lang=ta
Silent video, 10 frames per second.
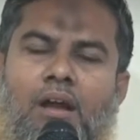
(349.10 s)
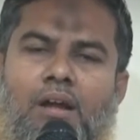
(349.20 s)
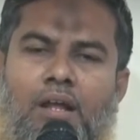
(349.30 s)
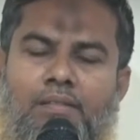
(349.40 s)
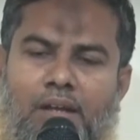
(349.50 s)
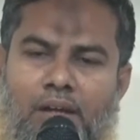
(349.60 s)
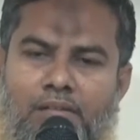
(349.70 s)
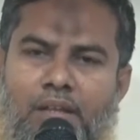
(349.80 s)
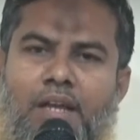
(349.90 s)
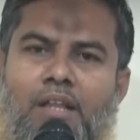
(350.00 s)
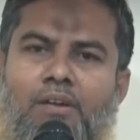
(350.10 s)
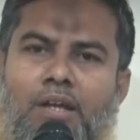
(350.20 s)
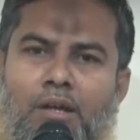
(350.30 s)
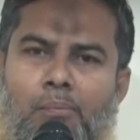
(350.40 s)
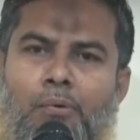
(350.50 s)
ஆனால் அந்த கண் தெரியாதவர்
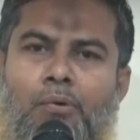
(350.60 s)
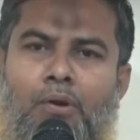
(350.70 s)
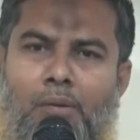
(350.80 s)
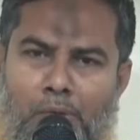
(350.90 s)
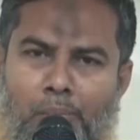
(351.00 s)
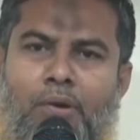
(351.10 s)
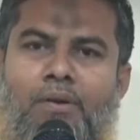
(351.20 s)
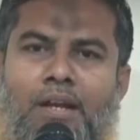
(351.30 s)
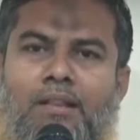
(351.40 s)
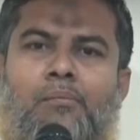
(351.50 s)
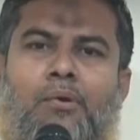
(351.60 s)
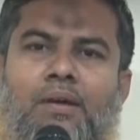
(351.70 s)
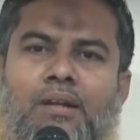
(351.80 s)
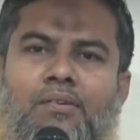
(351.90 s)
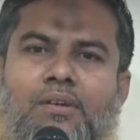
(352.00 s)
எங்கே போகணும் நம்ம போகிற வழியில் தான்
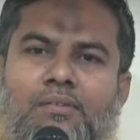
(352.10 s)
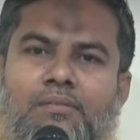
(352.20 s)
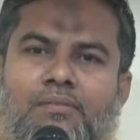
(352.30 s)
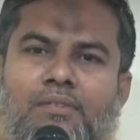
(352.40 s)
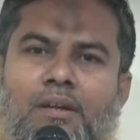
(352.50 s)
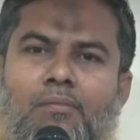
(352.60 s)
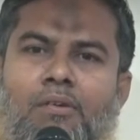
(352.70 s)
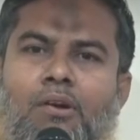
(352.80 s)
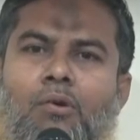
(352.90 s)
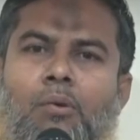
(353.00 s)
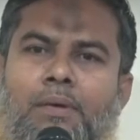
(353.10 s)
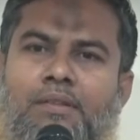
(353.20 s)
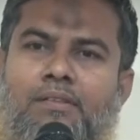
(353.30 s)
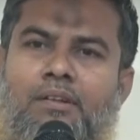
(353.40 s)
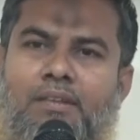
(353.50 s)
போவார் அவரும் நம்மளோட ஒரு
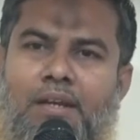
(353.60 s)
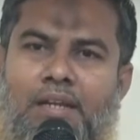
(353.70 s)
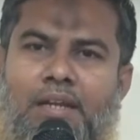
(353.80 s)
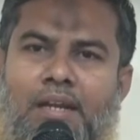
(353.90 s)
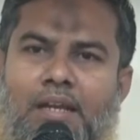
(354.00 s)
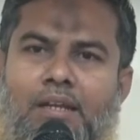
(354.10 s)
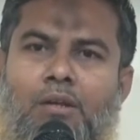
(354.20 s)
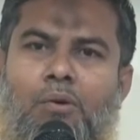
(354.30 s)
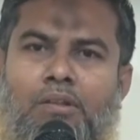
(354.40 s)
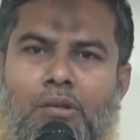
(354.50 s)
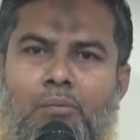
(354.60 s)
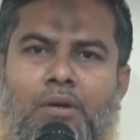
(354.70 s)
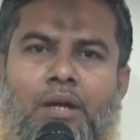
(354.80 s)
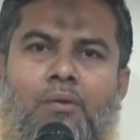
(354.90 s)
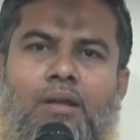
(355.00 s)
பத்து தெரு தள்ளி இருக்கலாம் இல்லை ஒரு தெரு
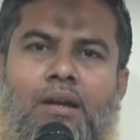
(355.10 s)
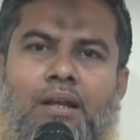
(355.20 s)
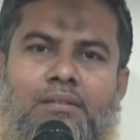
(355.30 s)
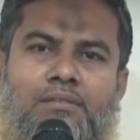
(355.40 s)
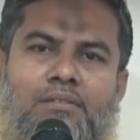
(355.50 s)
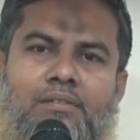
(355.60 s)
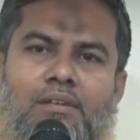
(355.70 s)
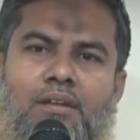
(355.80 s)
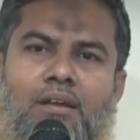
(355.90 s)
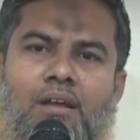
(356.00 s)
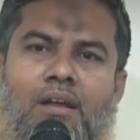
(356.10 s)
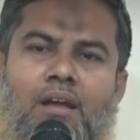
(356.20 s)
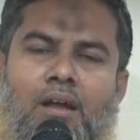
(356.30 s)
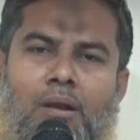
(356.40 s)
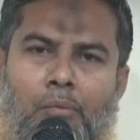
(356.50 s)
முன்னாடி கூட இருக்கலாம்
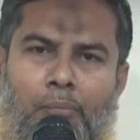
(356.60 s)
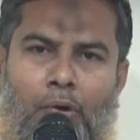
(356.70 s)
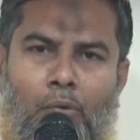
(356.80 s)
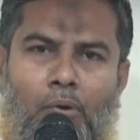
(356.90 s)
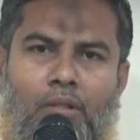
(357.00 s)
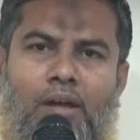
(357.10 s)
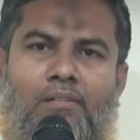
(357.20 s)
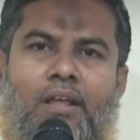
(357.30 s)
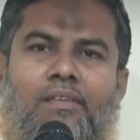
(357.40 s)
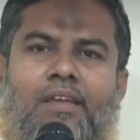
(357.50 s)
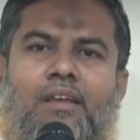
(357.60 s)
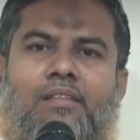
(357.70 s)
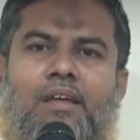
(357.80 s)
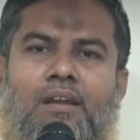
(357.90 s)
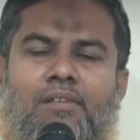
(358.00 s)
நம்ம போகும் பொழுது அவரையும்
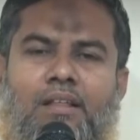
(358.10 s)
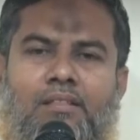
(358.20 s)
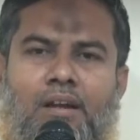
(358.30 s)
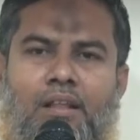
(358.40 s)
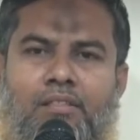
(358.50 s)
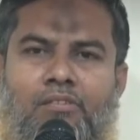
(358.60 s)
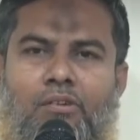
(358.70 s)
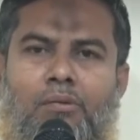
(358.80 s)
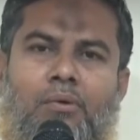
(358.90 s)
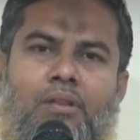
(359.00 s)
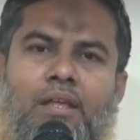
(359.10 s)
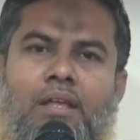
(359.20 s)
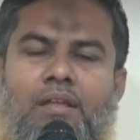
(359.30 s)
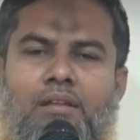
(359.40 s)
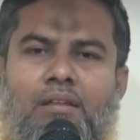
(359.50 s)
சேர்த்து அரவணைத்து அழைத்து செல்லும் பொழுது
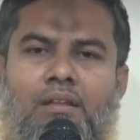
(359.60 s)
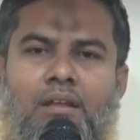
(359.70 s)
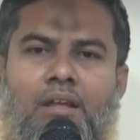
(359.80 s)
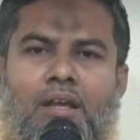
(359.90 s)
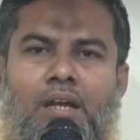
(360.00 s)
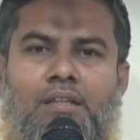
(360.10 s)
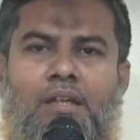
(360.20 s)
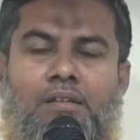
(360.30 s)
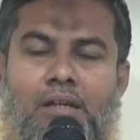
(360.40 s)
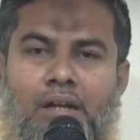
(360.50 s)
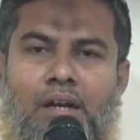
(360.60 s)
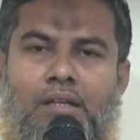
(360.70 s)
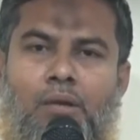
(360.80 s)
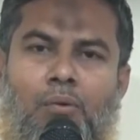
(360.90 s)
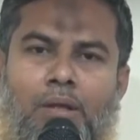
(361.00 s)
இதற்கு
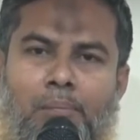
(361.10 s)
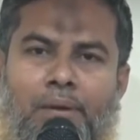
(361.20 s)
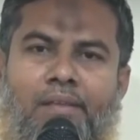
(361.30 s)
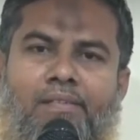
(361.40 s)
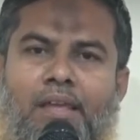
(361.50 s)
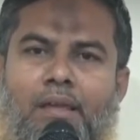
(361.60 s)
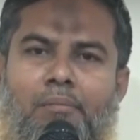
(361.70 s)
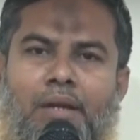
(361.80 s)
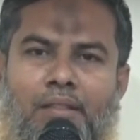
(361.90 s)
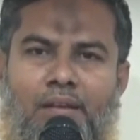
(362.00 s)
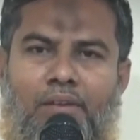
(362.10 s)
கிடைக்கக்கூடிய பரிசை மனிதன்